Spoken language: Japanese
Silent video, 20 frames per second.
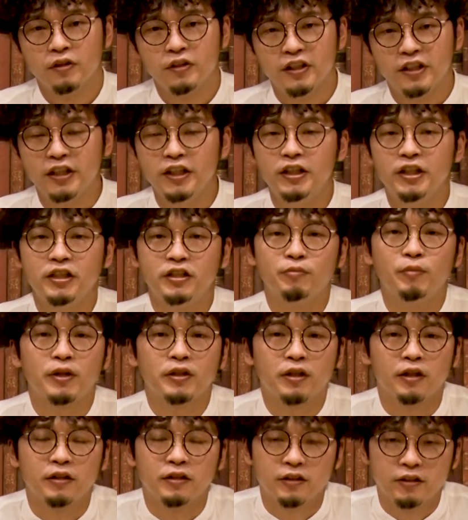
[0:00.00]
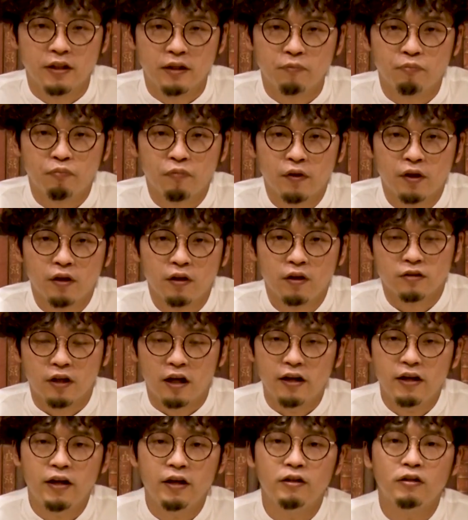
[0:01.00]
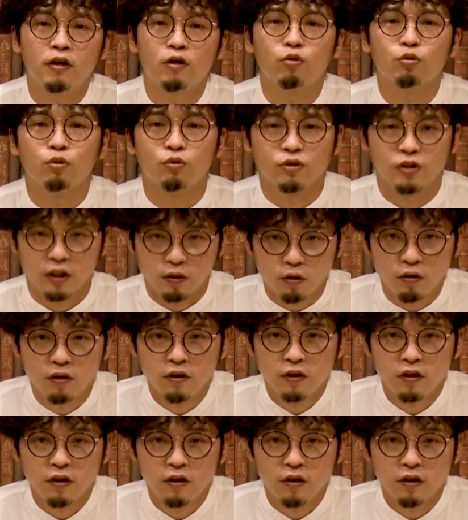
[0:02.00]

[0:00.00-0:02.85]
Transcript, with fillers: 引いてしまったんですね。大変なことをしたと。